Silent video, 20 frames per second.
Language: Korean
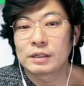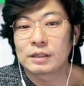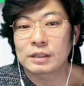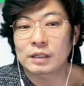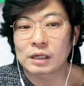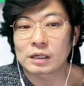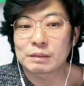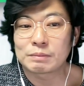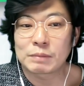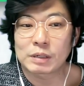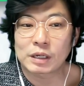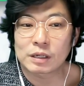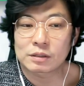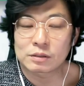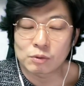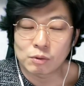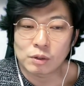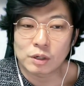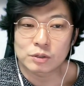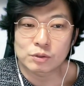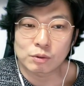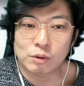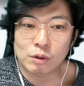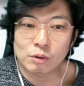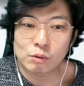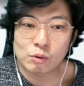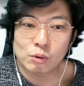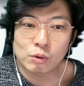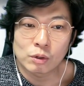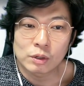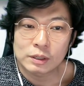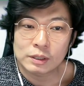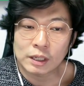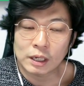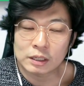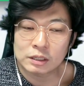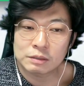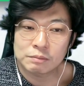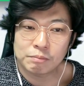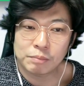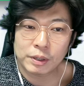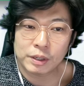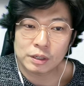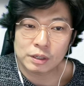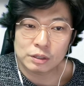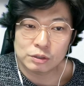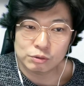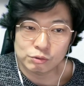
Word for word: 당근백에 들어가셔갖고 당근페이를